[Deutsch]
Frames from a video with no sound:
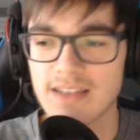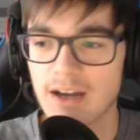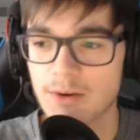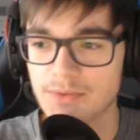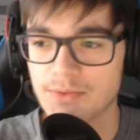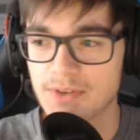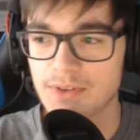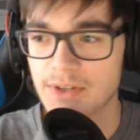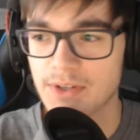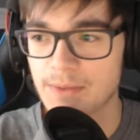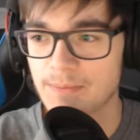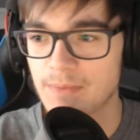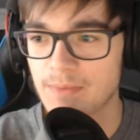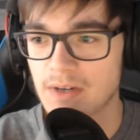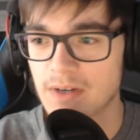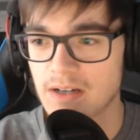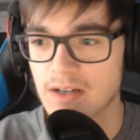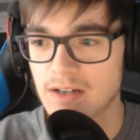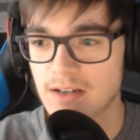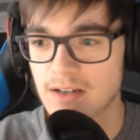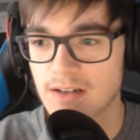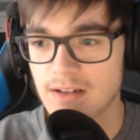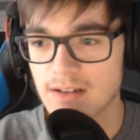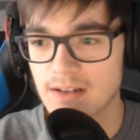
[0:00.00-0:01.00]
dem,
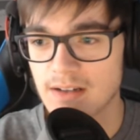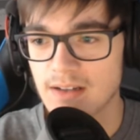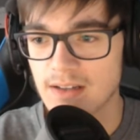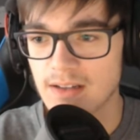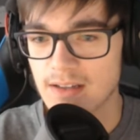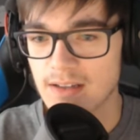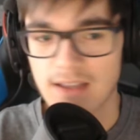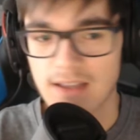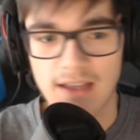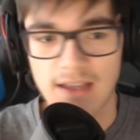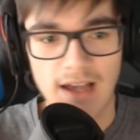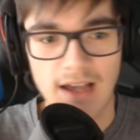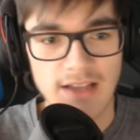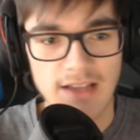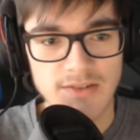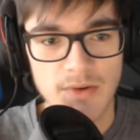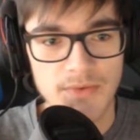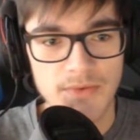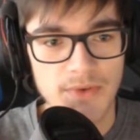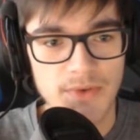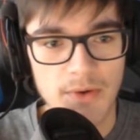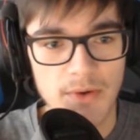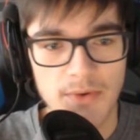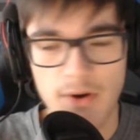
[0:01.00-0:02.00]
äh, also
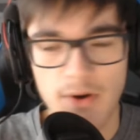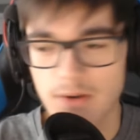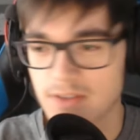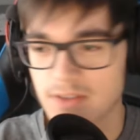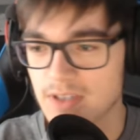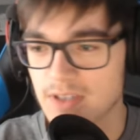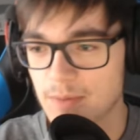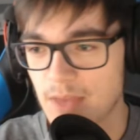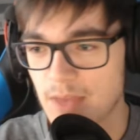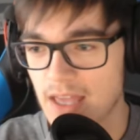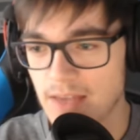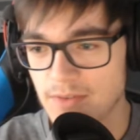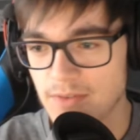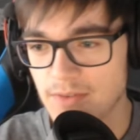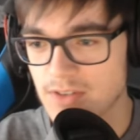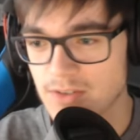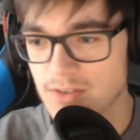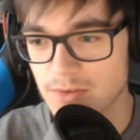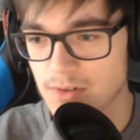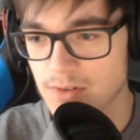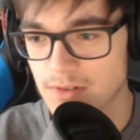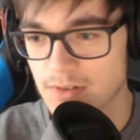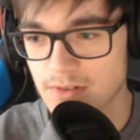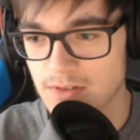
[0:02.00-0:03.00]
auf, auf, es gibt ja irgendwie so,
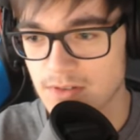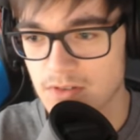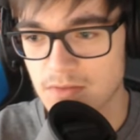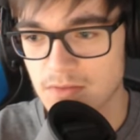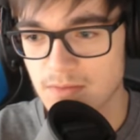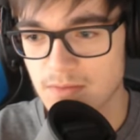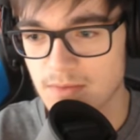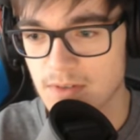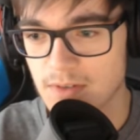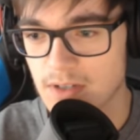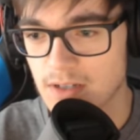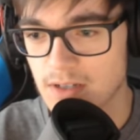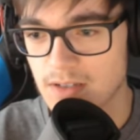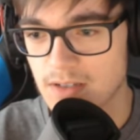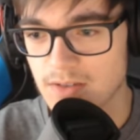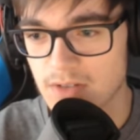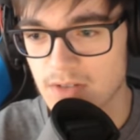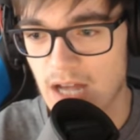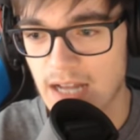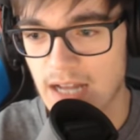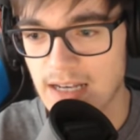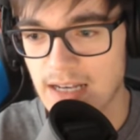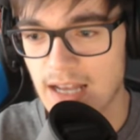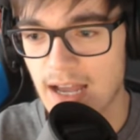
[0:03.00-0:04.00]
ein, so, ein, äh, so, eine
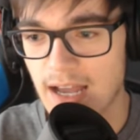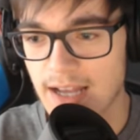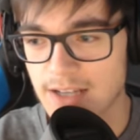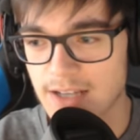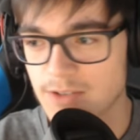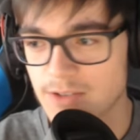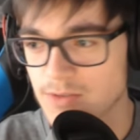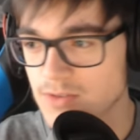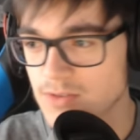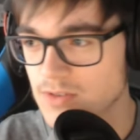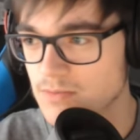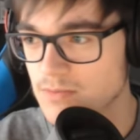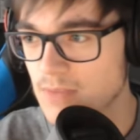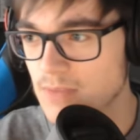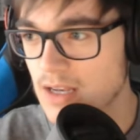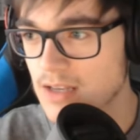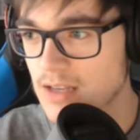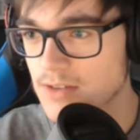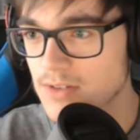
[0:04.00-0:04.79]
Anleitung, so ein Manual,